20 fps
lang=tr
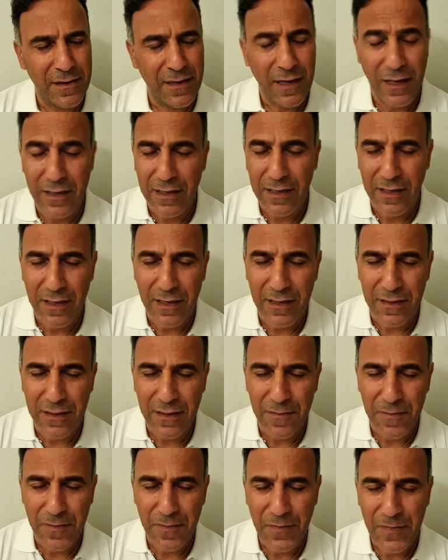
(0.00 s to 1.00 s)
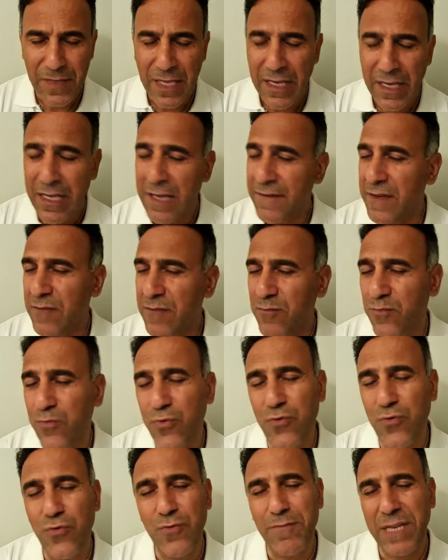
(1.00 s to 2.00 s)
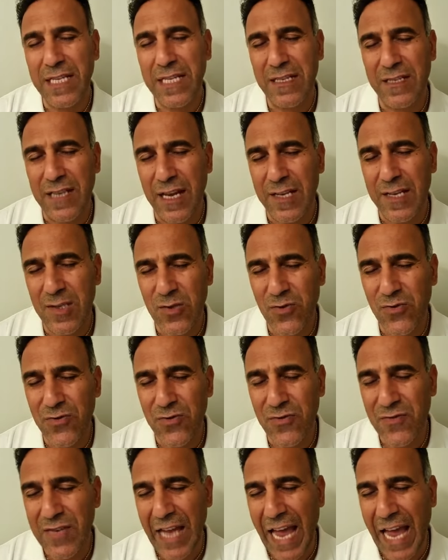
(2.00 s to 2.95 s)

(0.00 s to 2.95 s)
hatırladım. Ve bu meditasyonun